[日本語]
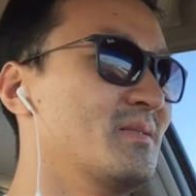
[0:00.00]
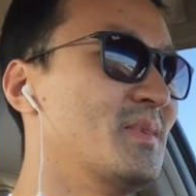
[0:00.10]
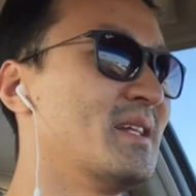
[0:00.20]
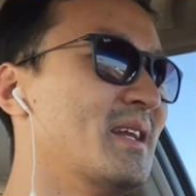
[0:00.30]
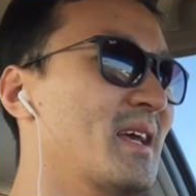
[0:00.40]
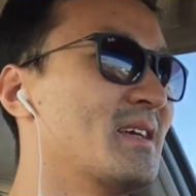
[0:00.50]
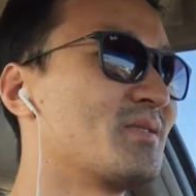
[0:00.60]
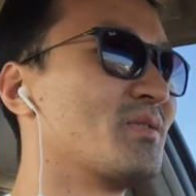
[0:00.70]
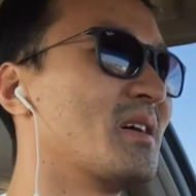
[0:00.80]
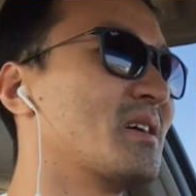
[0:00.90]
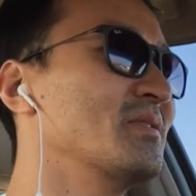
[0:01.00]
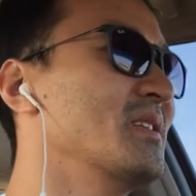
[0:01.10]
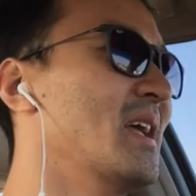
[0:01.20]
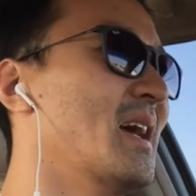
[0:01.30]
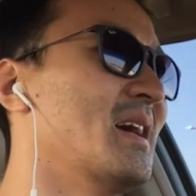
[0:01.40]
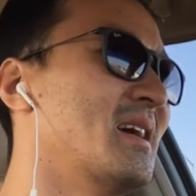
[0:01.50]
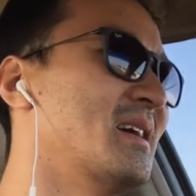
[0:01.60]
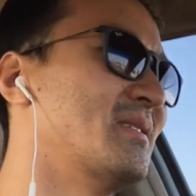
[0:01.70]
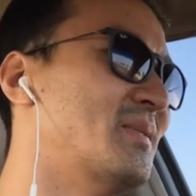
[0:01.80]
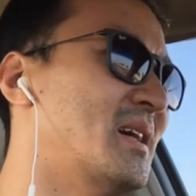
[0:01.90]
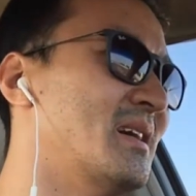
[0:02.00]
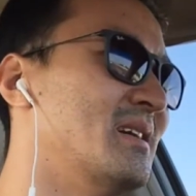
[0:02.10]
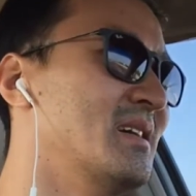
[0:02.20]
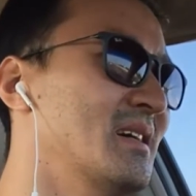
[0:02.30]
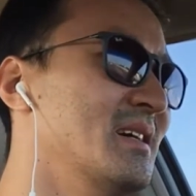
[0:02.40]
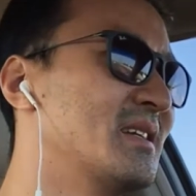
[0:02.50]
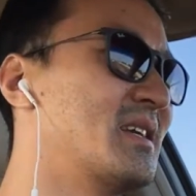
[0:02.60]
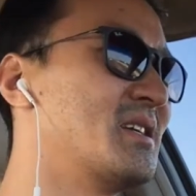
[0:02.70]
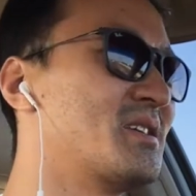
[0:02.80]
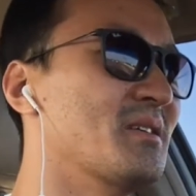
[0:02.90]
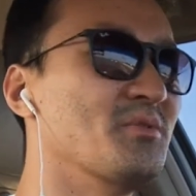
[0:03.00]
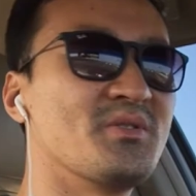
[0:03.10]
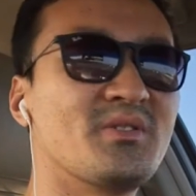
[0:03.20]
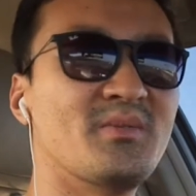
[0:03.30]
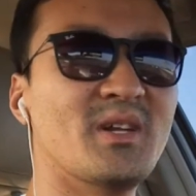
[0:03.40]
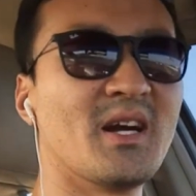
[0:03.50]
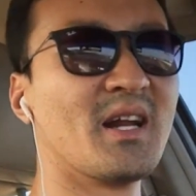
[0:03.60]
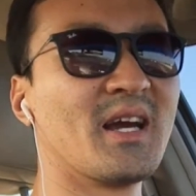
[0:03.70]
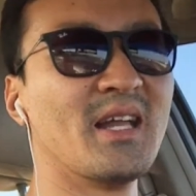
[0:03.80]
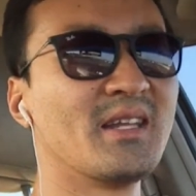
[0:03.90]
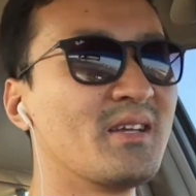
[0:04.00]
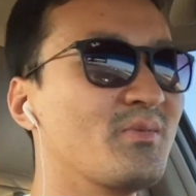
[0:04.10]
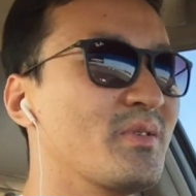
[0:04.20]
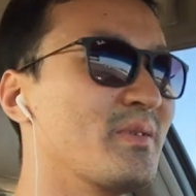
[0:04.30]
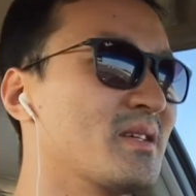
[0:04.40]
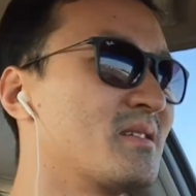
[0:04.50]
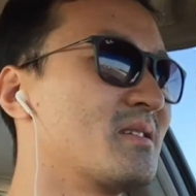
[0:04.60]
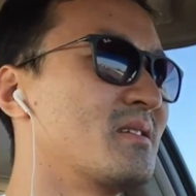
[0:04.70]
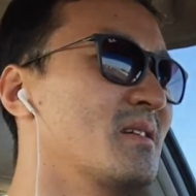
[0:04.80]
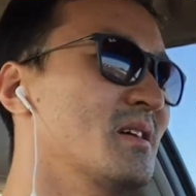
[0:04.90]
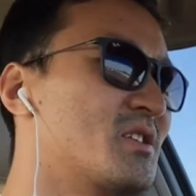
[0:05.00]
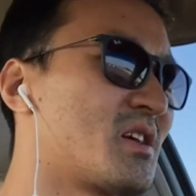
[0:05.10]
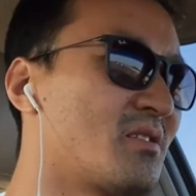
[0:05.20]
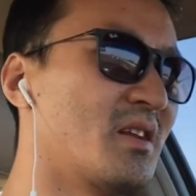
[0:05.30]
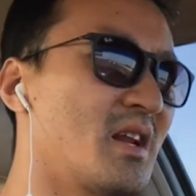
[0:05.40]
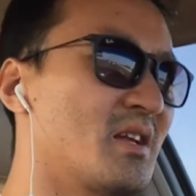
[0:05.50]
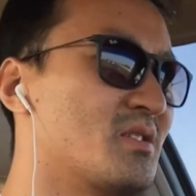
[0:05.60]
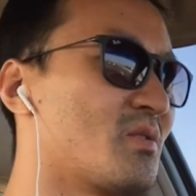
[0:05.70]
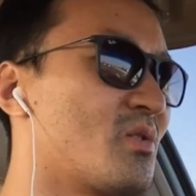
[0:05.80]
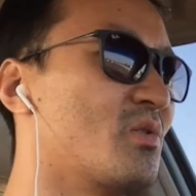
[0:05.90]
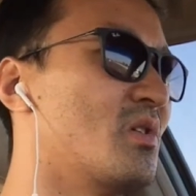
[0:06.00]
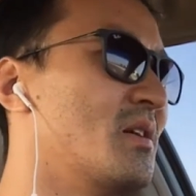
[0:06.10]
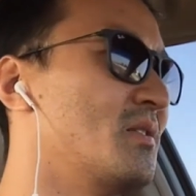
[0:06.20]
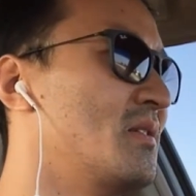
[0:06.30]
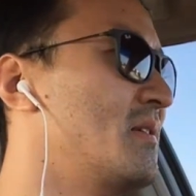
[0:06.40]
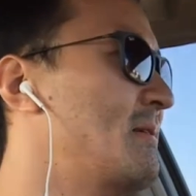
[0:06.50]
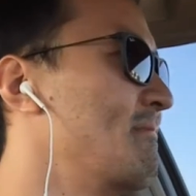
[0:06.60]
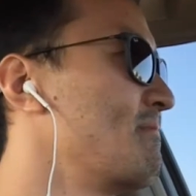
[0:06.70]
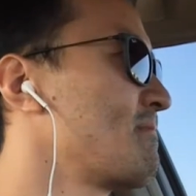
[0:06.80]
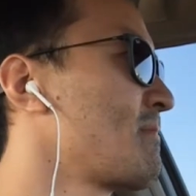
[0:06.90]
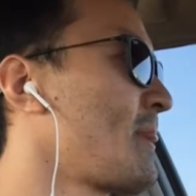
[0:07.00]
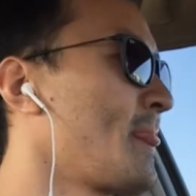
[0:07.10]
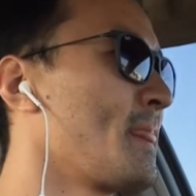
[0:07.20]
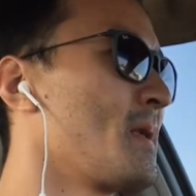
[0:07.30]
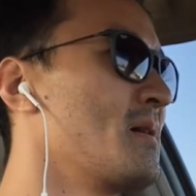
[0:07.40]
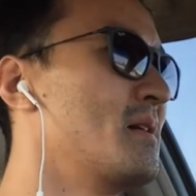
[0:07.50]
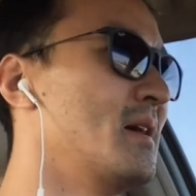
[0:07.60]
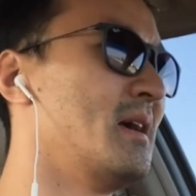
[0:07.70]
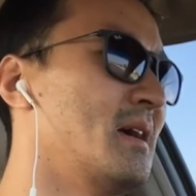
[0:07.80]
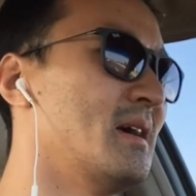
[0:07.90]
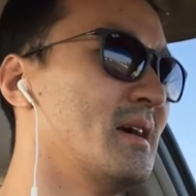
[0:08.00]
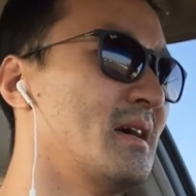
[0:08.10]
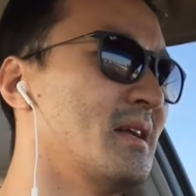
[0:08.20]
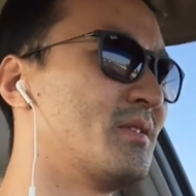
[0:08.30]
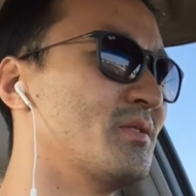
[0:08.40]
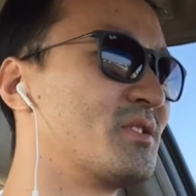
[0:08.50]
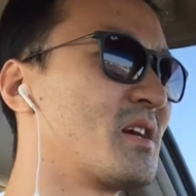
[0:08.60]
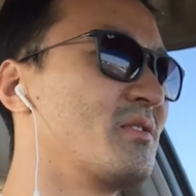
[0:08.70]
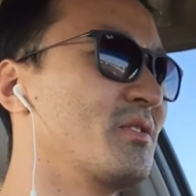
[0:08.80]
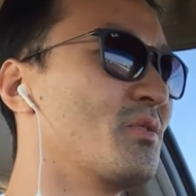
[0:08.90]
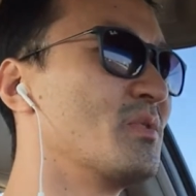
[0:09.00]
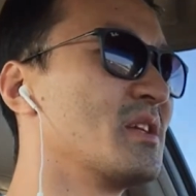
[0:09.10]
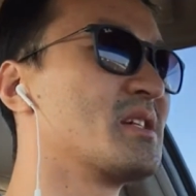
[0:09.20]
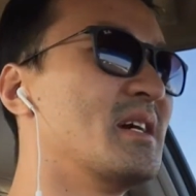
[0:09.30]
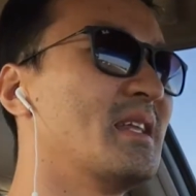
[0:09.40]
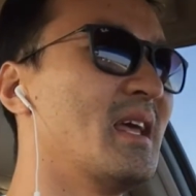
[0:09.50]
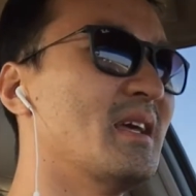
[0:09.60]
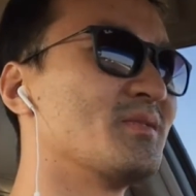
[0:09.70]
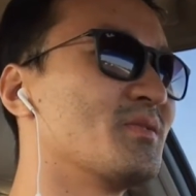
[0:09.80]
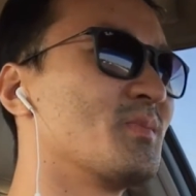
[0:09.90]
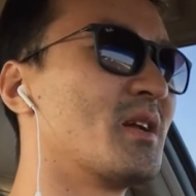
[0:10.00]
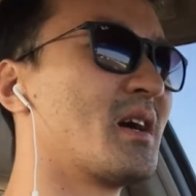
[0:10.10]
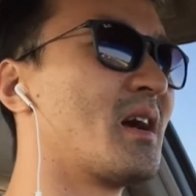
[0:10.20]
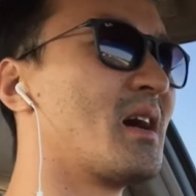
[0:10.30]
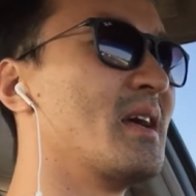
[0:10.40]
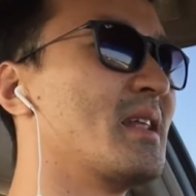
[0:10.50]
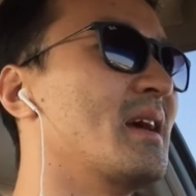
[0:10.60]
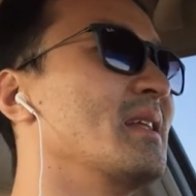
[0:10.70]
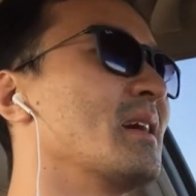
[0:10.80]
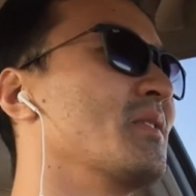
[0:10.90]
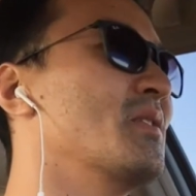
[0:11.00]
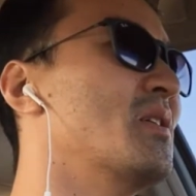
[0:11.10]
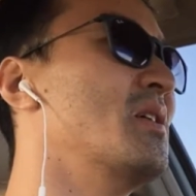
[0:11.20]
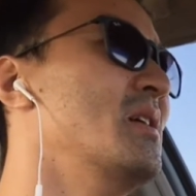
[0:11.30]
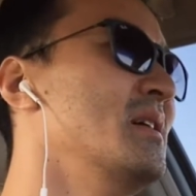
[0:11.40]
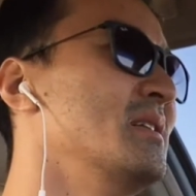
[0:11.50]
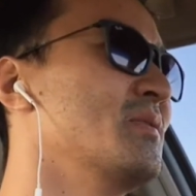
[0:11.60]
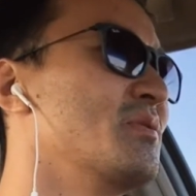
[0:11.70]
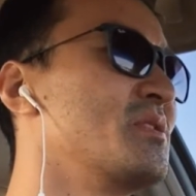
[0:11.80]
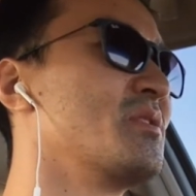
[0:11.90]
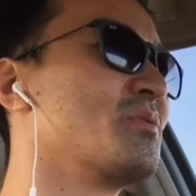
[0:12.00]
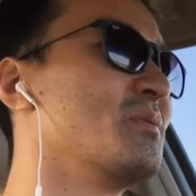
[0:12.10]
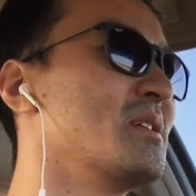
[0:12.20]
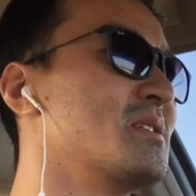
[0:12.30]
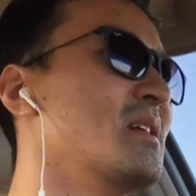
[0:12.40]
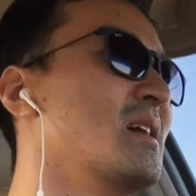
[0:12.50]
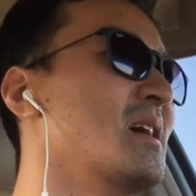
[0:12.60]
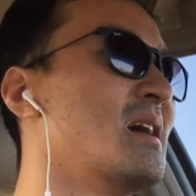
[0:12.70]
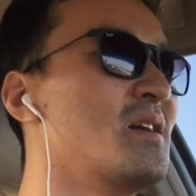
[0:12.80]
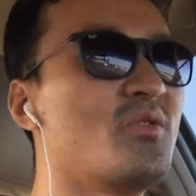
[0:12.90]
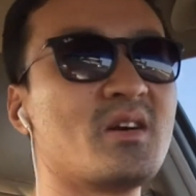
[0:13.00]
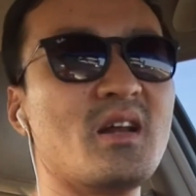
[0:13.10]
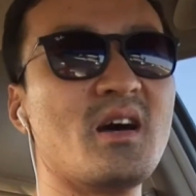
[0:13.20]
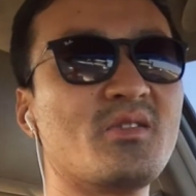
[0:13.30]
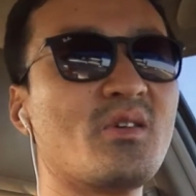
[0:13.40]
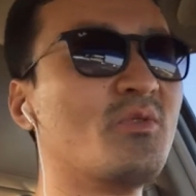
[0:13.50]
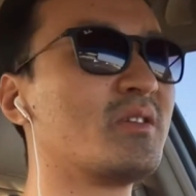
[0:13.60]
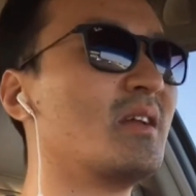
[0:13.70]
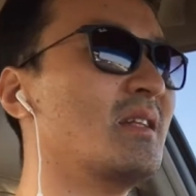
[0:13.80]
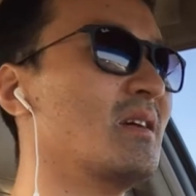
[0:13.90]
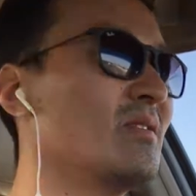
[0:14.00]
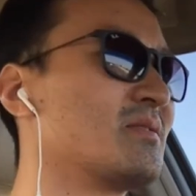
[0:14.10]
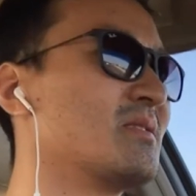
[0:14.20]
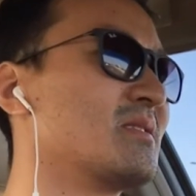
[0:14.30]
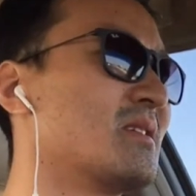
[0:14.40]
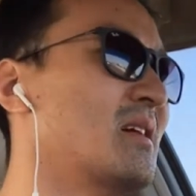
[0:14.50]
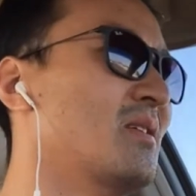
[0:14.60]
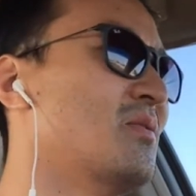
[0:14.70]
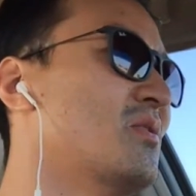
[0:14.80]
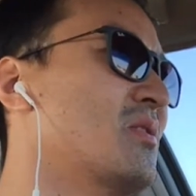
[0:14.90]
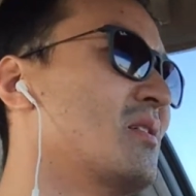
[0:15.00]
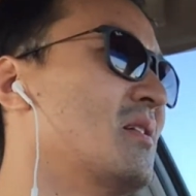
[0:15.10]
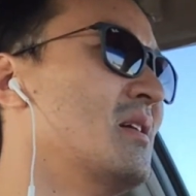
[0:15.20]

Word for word: まだね外明るいんで、まあ、景色でもゆっくり見ながら帰りたいと思います近くにね実はここあのえー、っと近くに友達がいてそいつもなかなか会えてないんだけど日本人の友達でね会おうかなとか思ったんだよそれでさ「おい